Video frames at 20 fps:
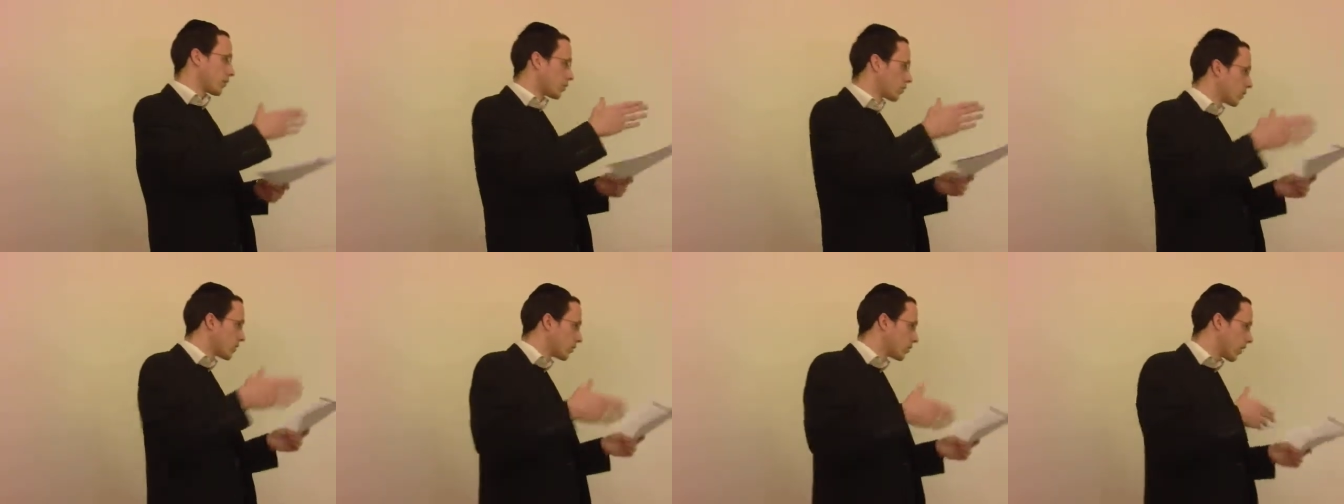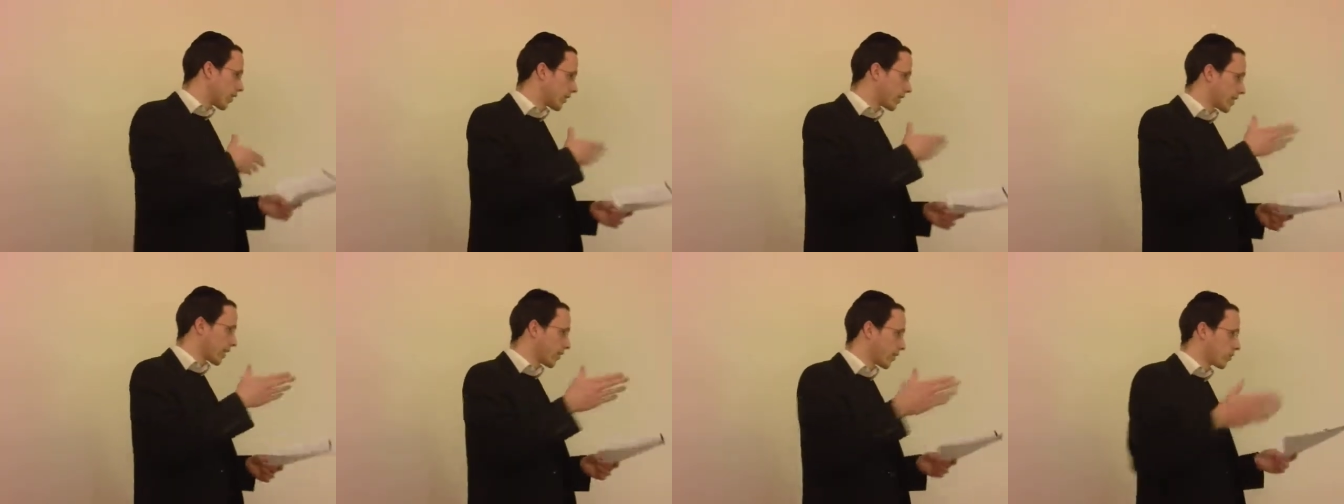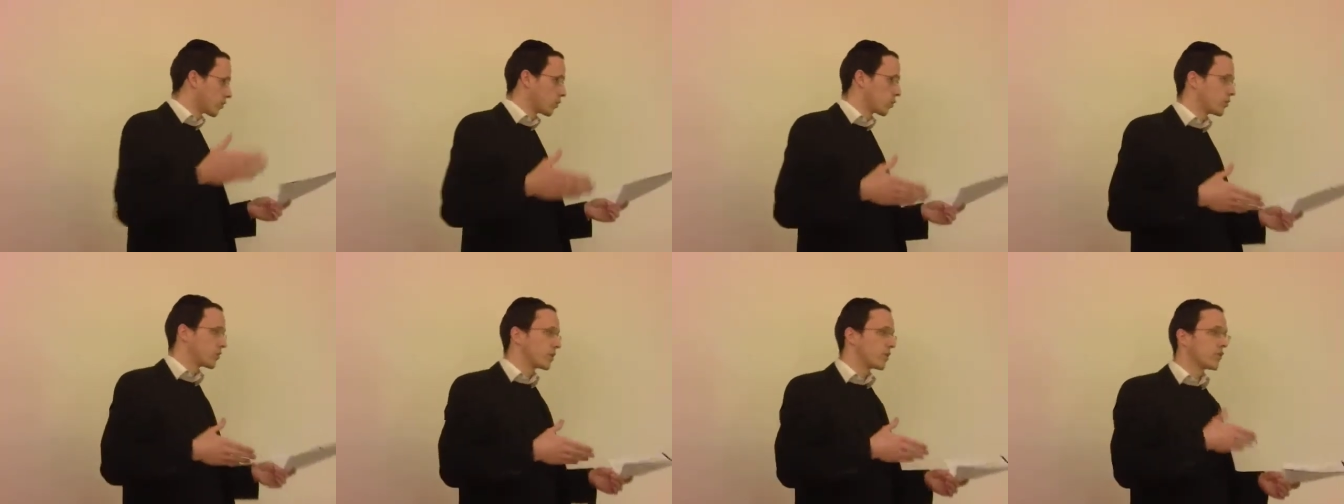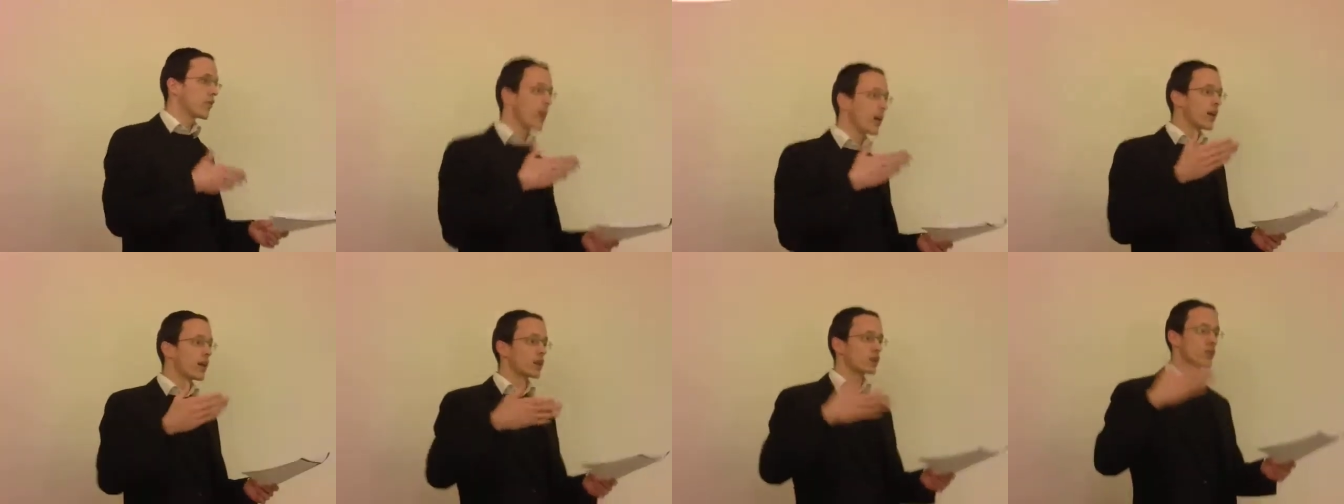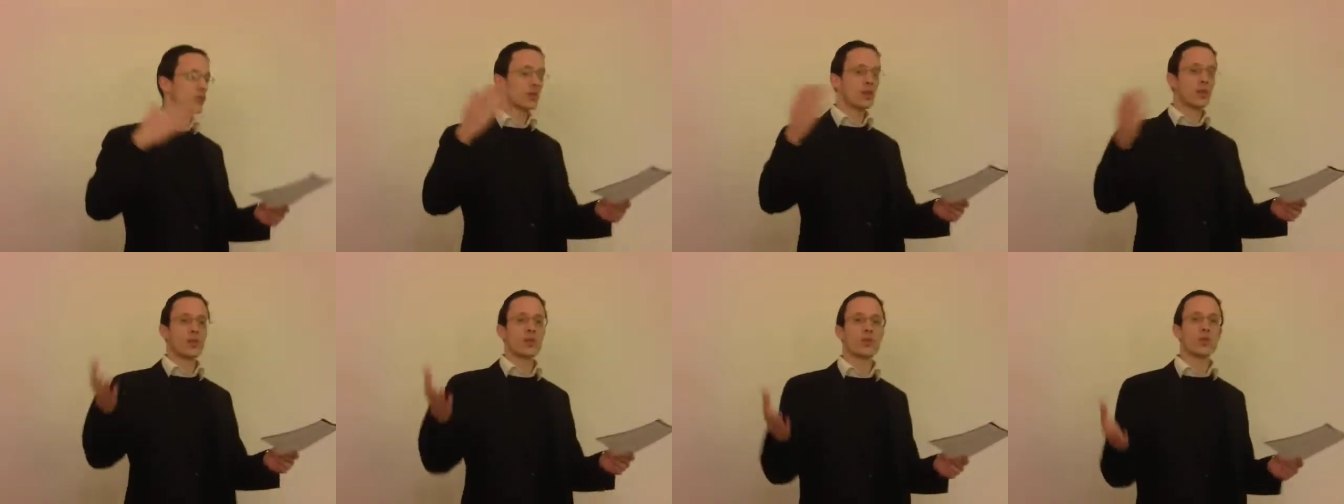toute l'histoire avec la femme de Potiphar, elle a
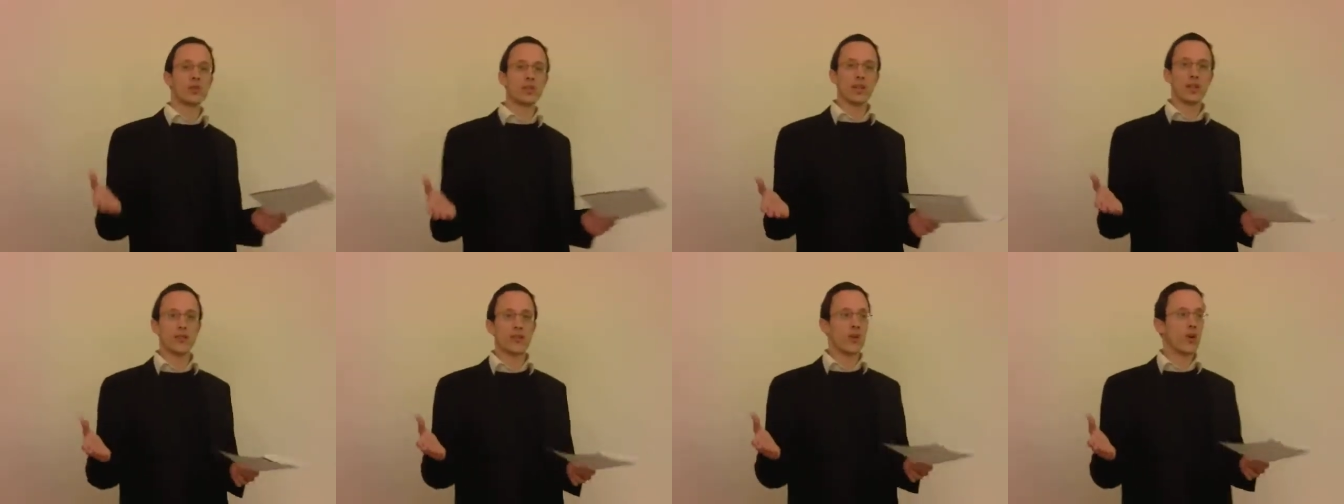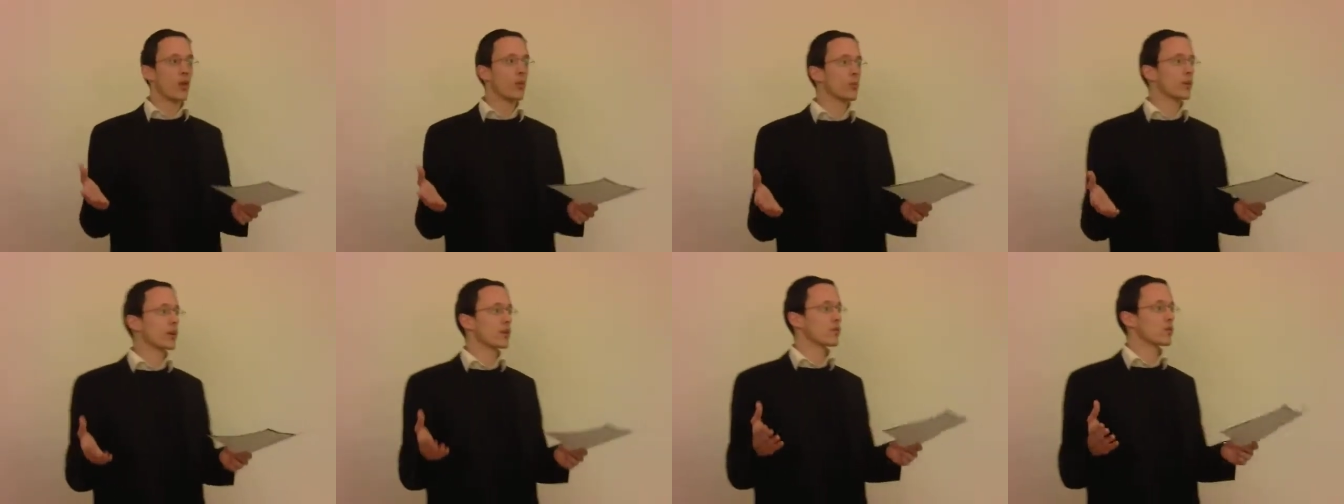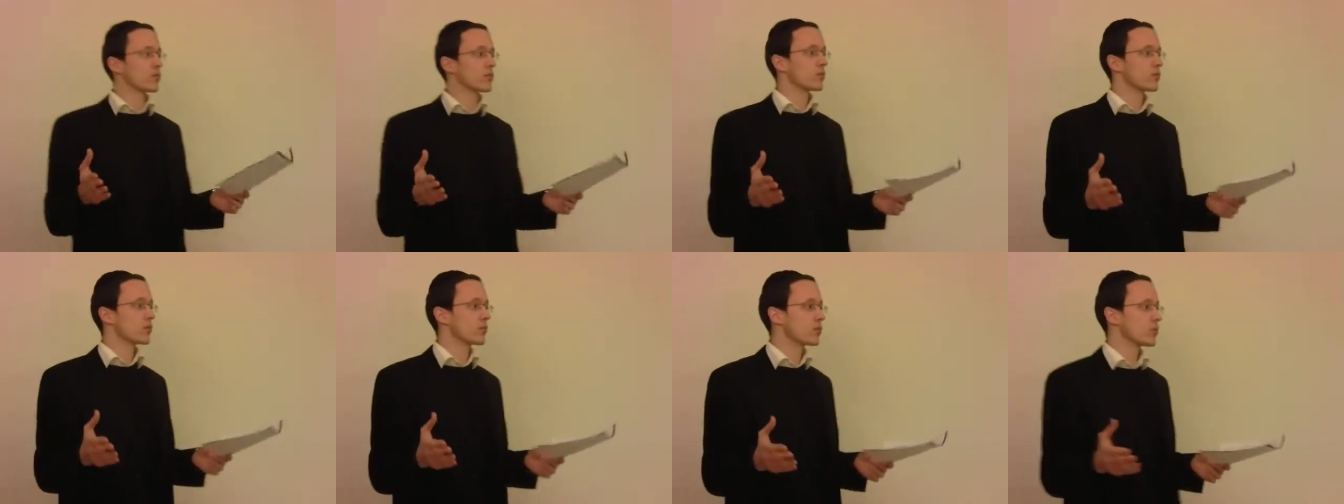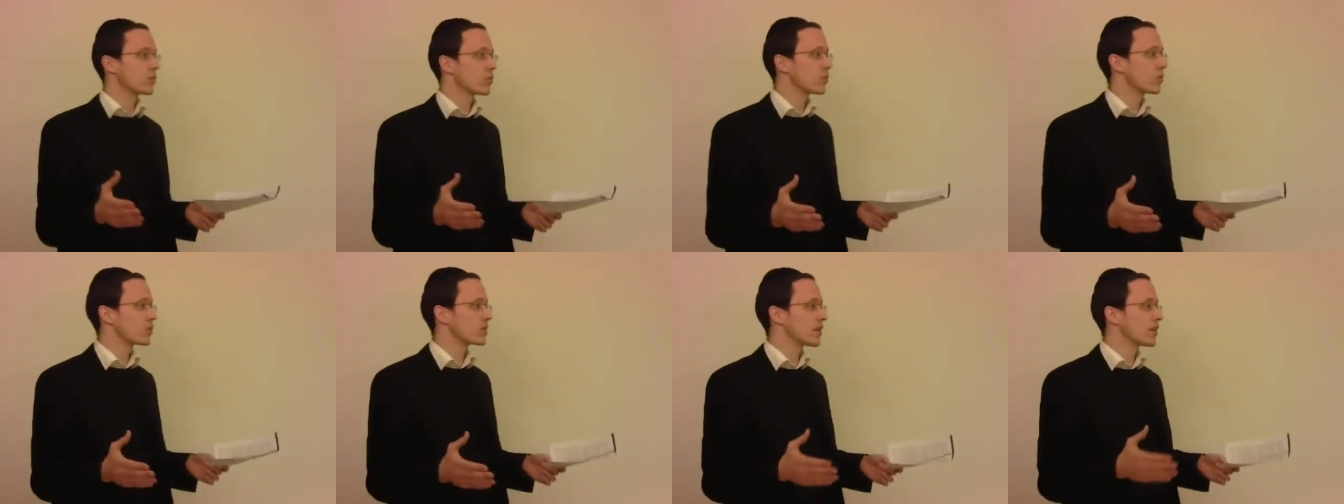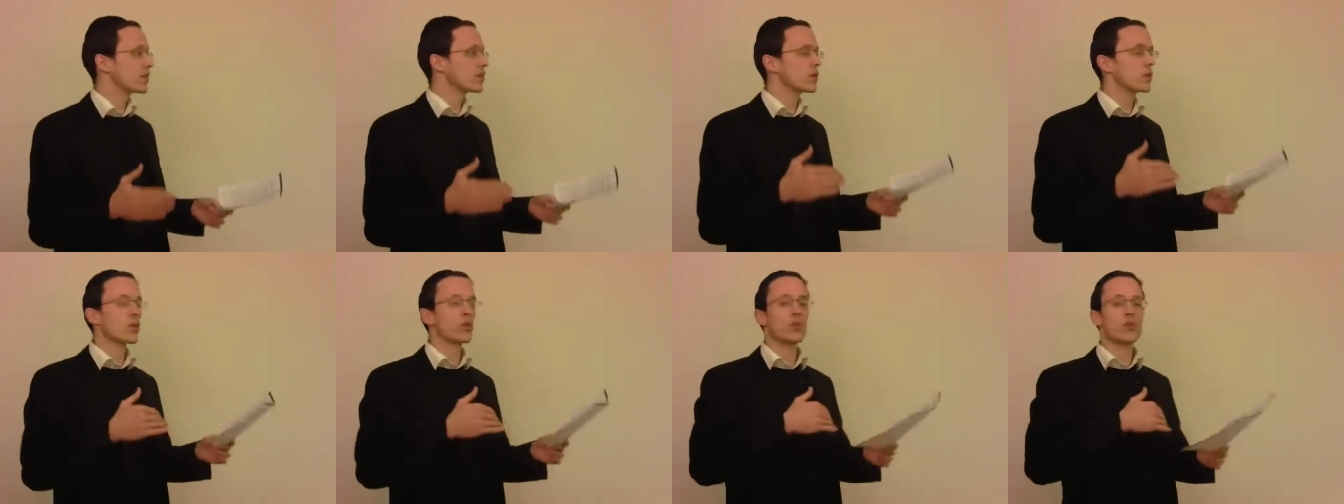jeté Yosef en prison. Donc Yosef
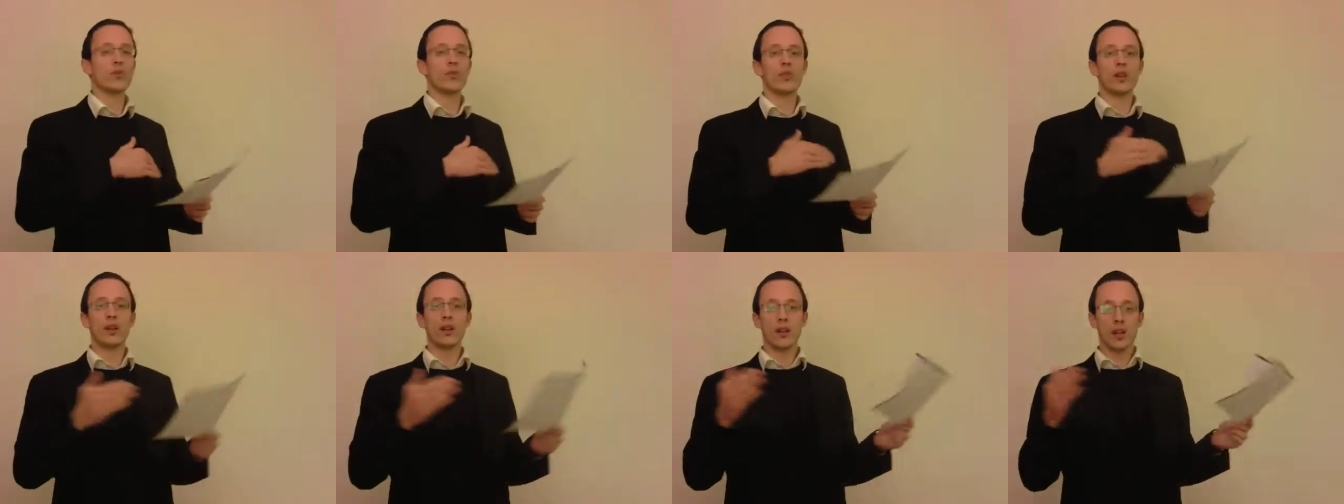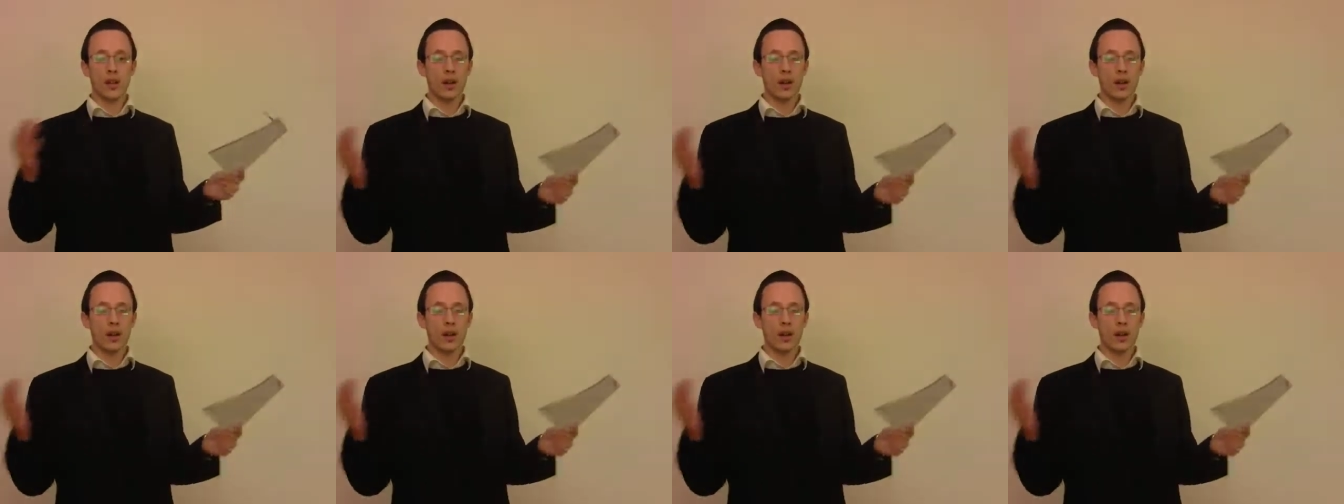s'est retrouvé